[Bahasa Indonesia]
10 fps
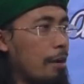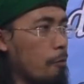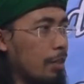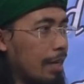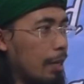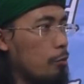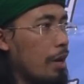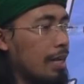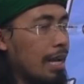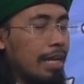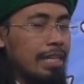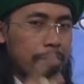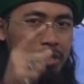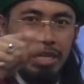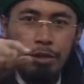anggota keluarga
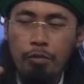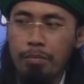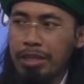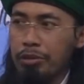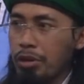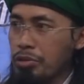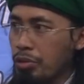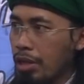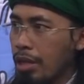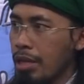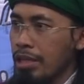yang menjadi umat Rasul,